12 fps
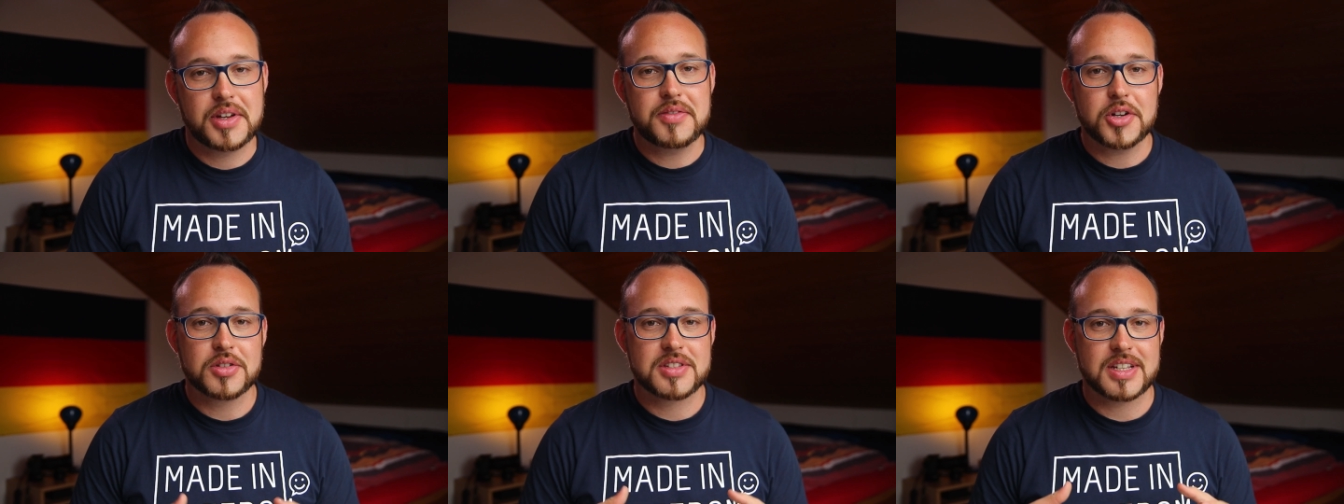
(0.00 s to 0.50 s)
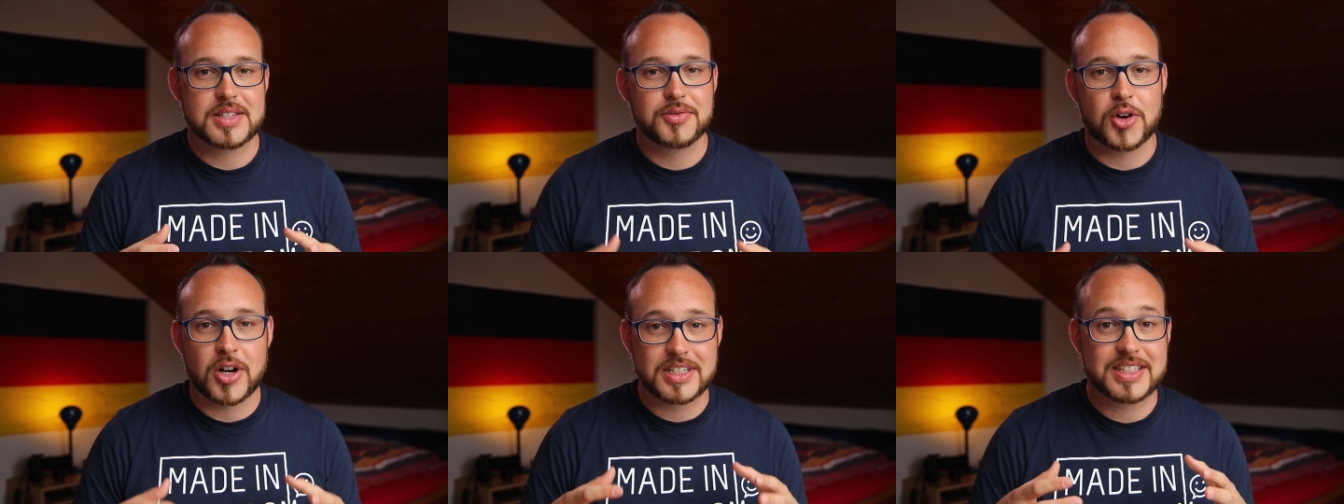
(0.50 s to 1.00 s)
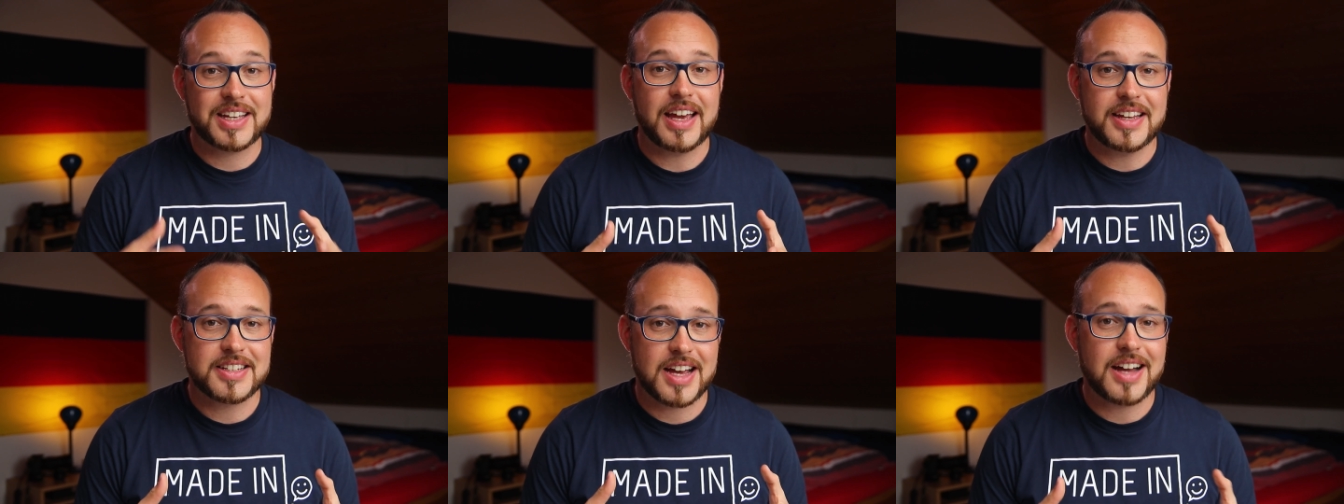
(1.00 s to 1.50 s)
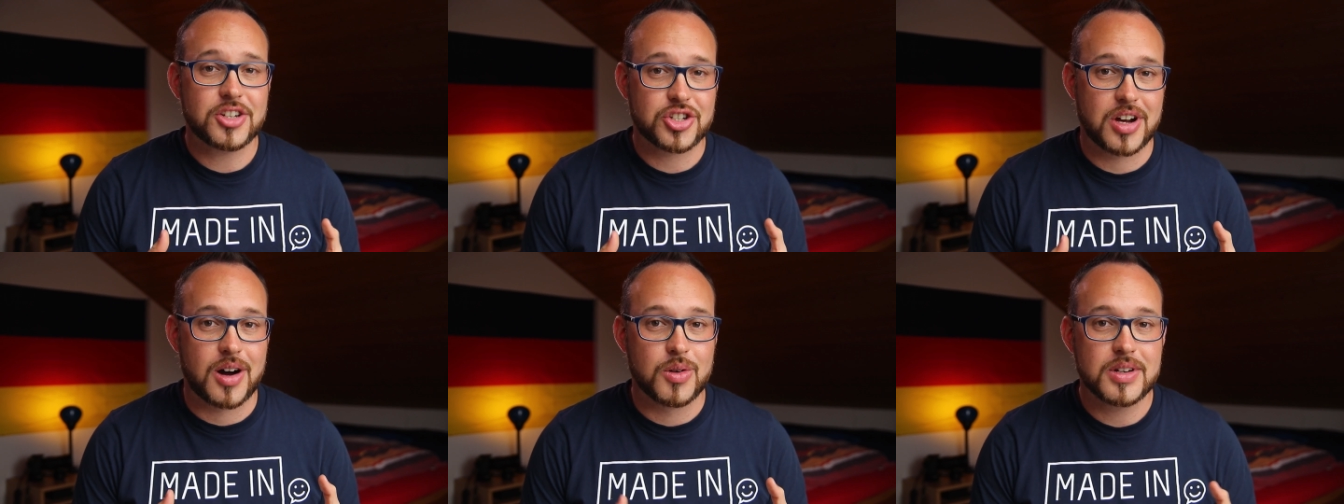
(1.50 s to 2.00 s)
Wenn wir uns das Wort Gate
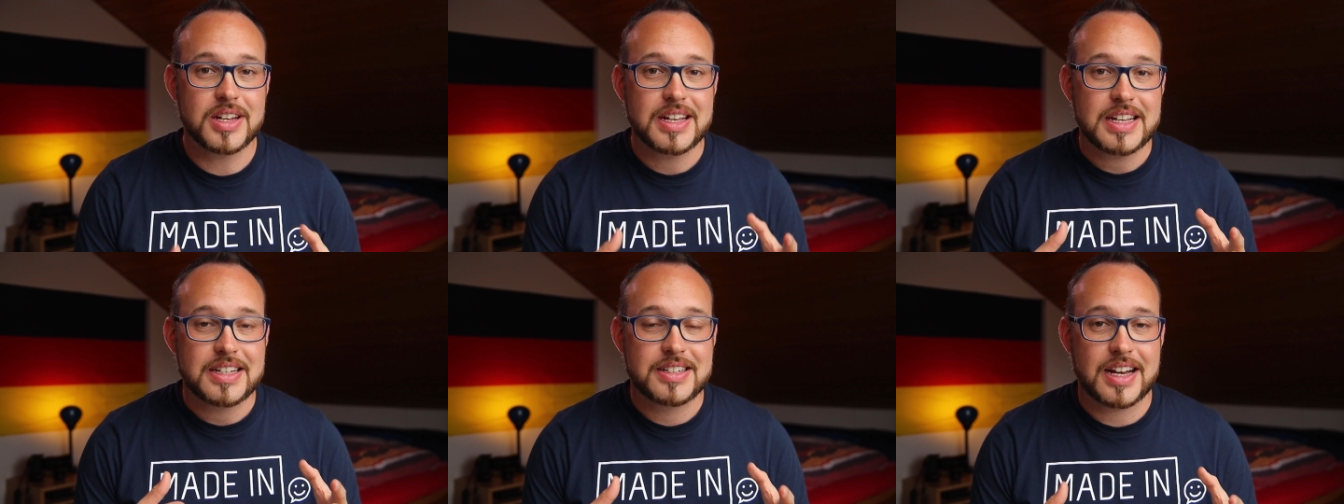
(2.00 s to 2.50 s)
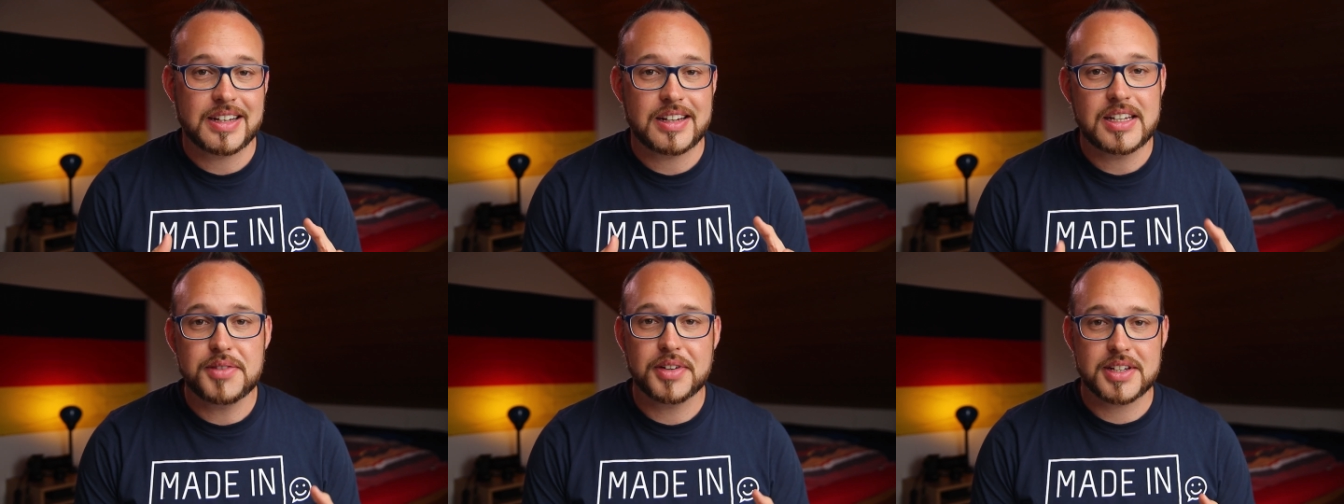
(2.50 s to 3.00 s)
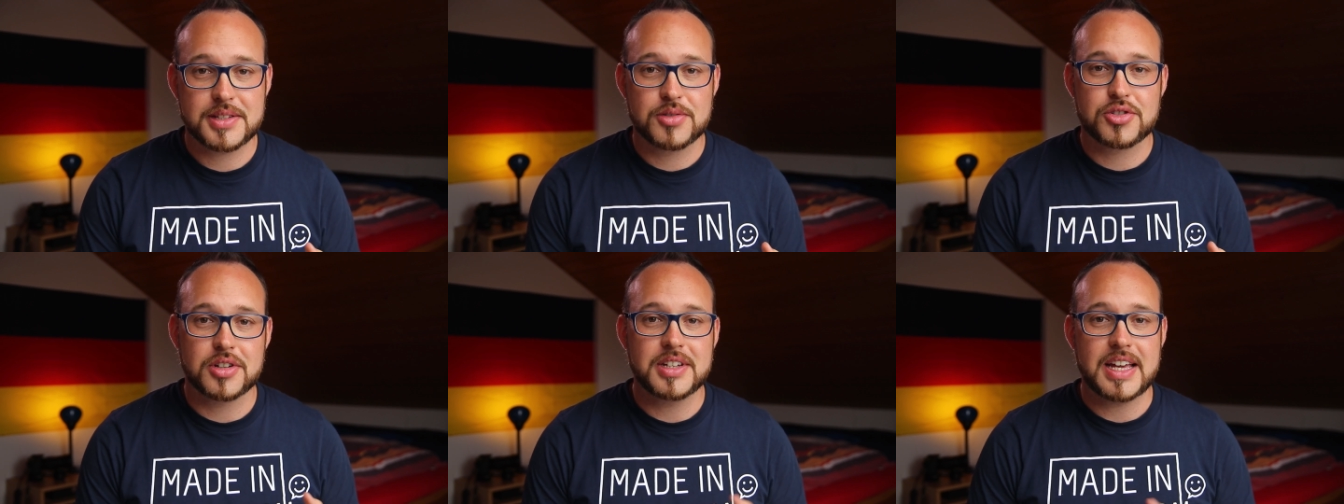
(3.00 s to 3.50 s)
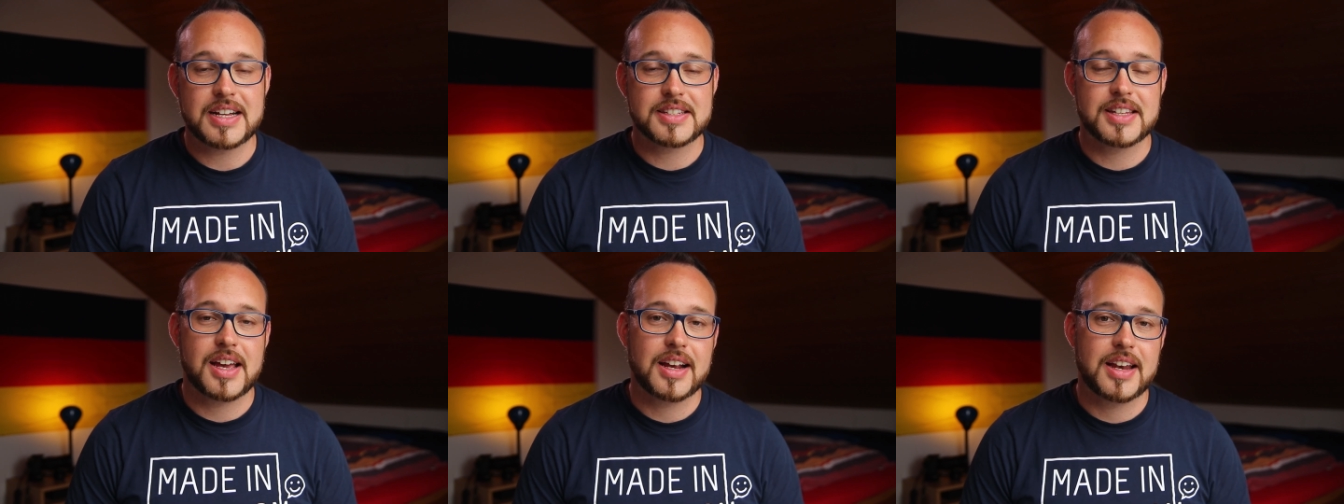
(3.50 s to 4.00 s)
anschauen, dann liefert es uns schon die
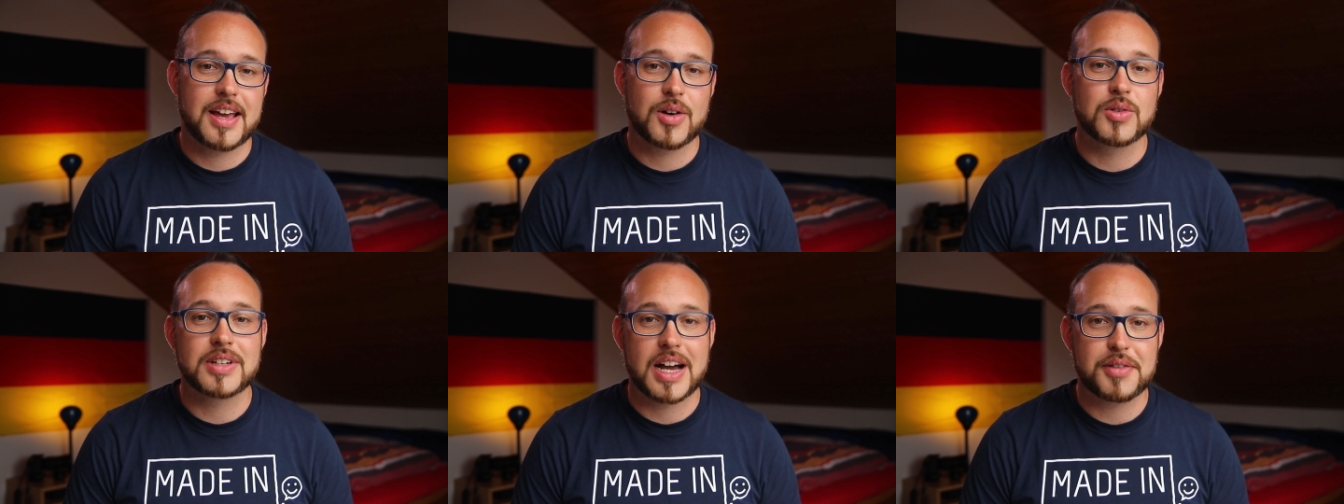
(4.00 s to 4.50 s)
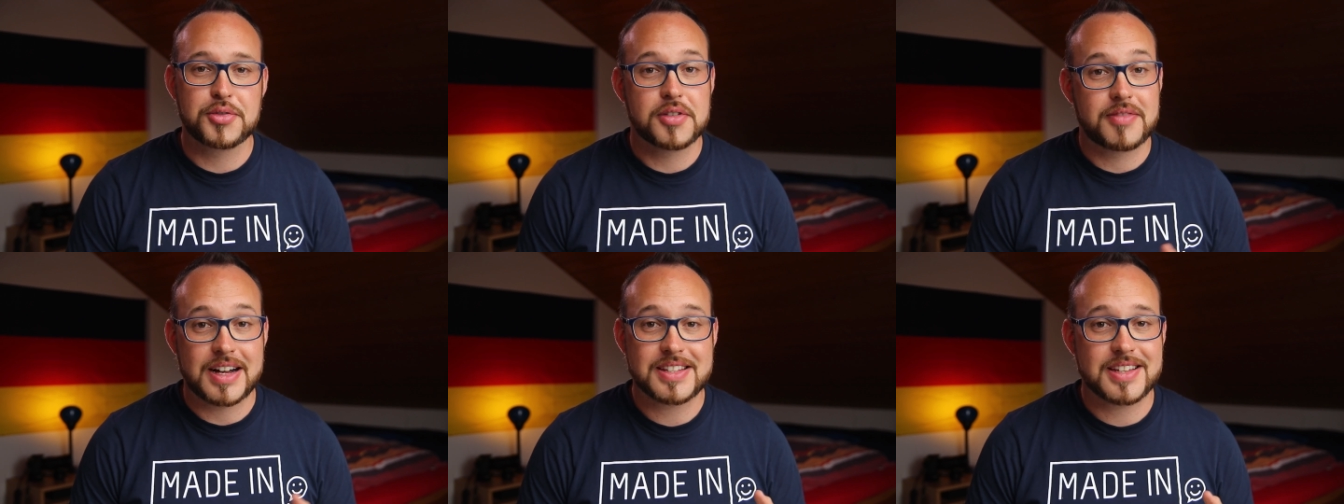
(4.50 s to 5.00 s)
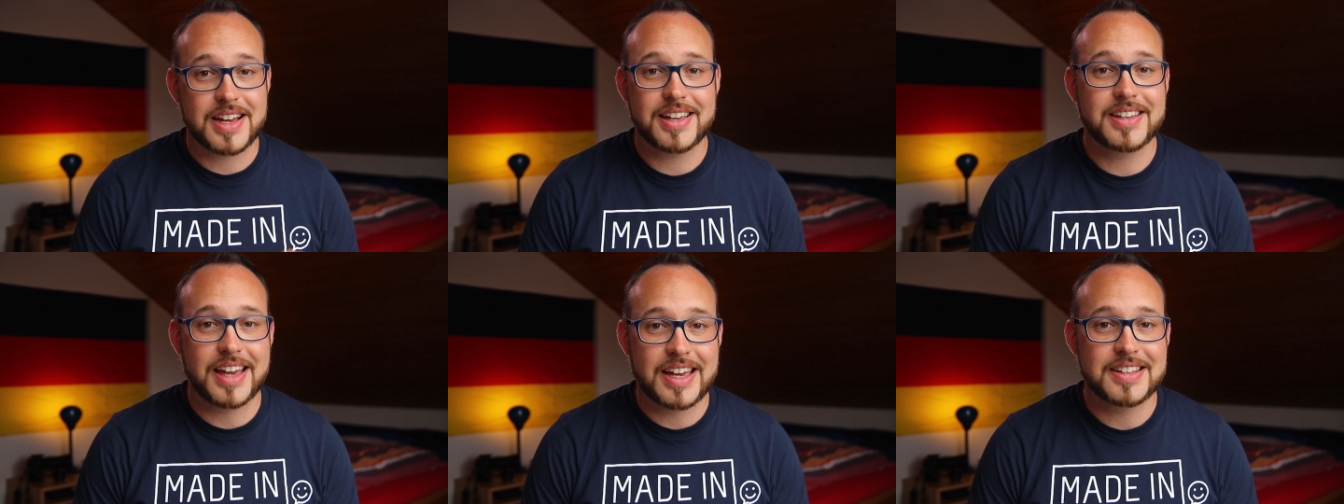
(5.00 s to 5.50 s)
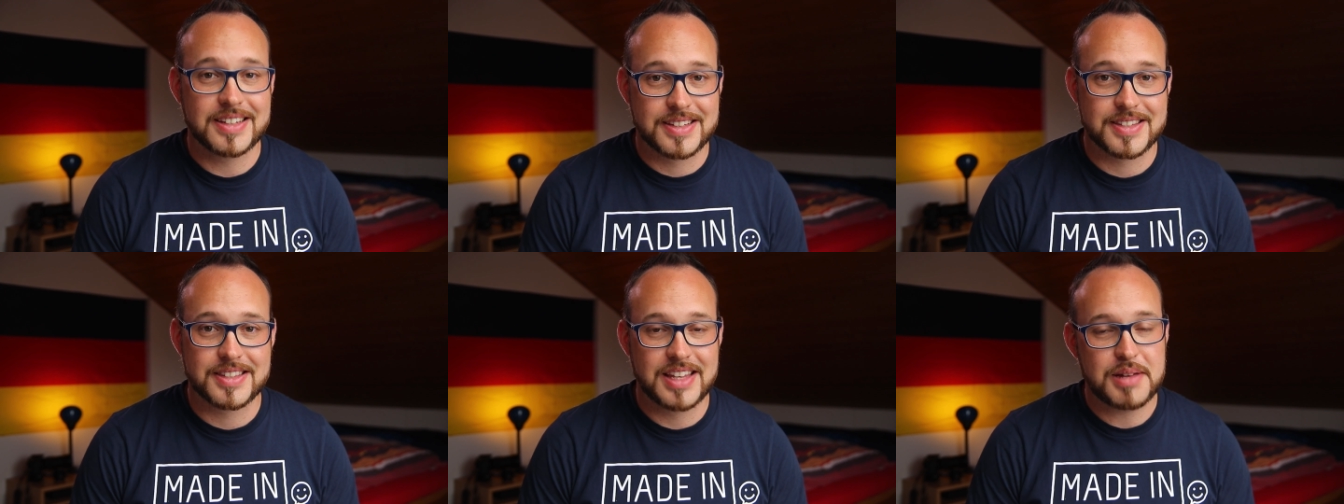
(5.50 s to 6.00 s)
erste Erklärung dafür, was ein Gate
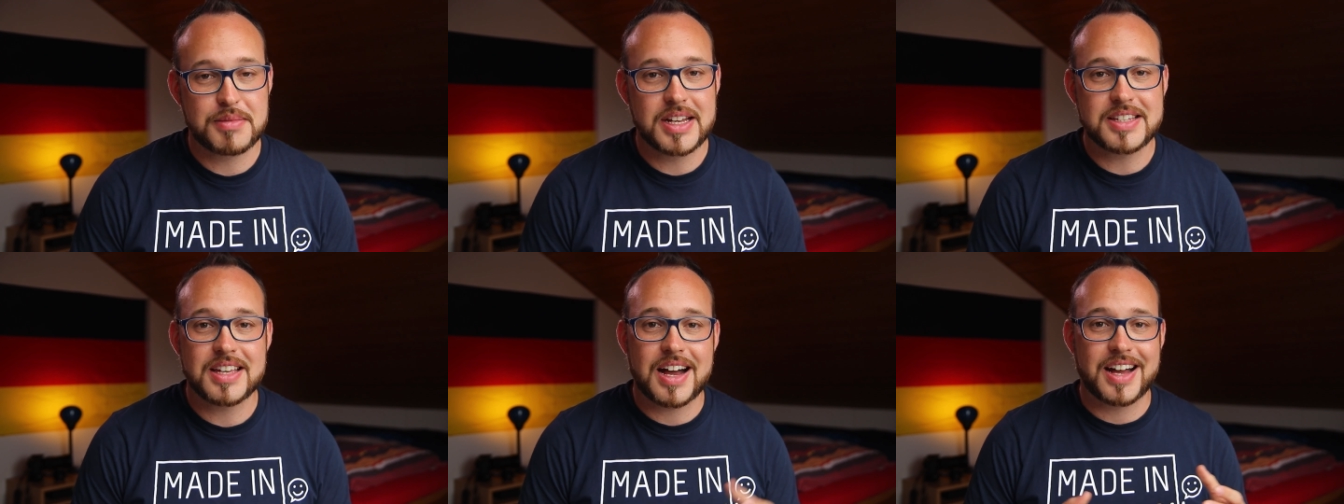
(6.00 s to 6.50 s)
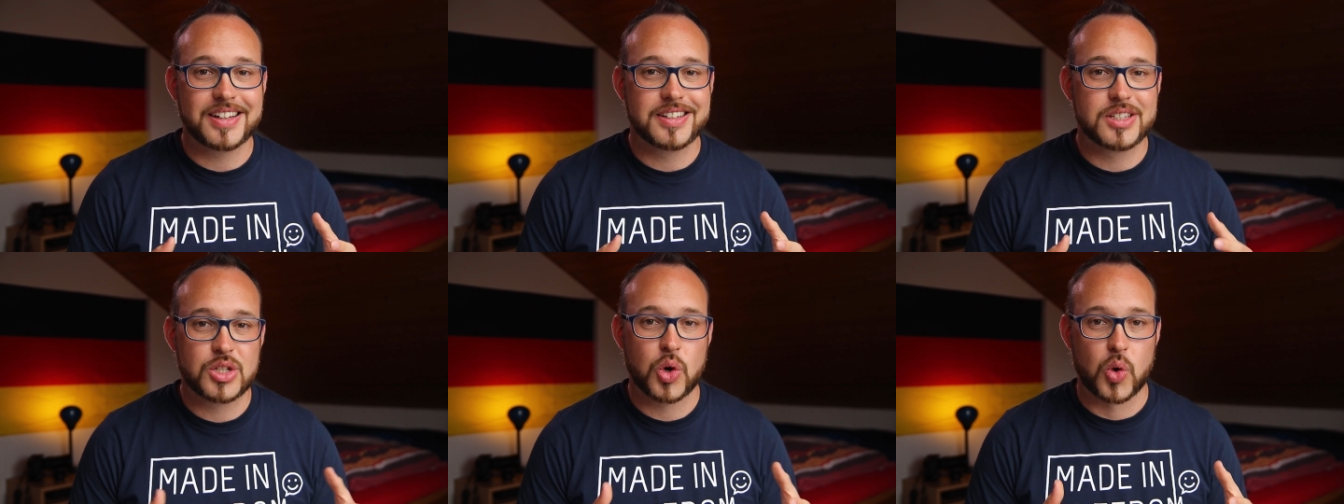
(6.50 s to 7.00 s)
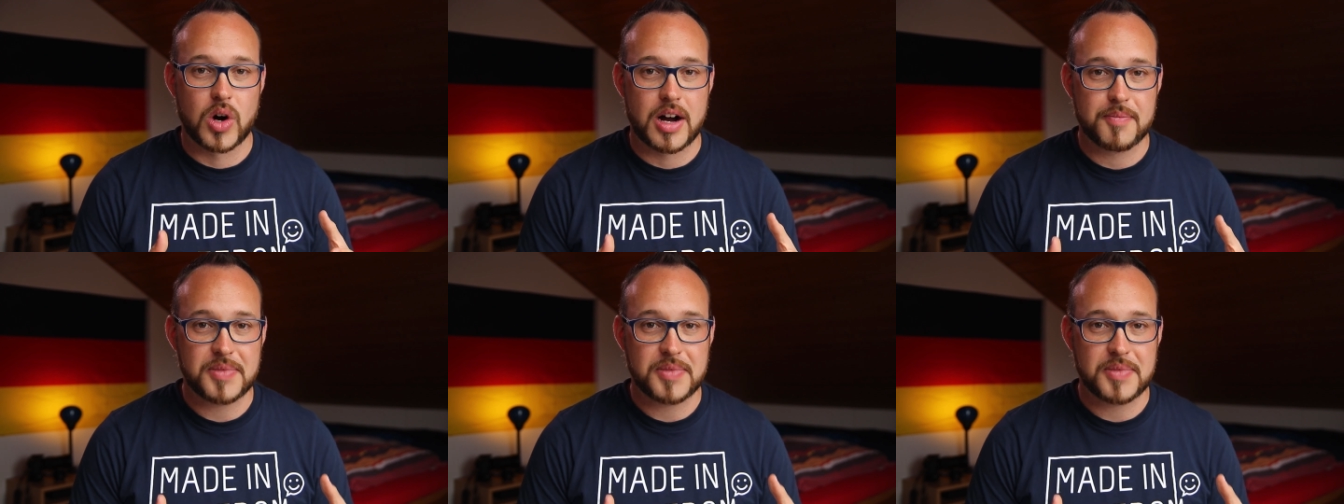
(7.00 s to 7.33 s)
ist, nämlich ein Tor.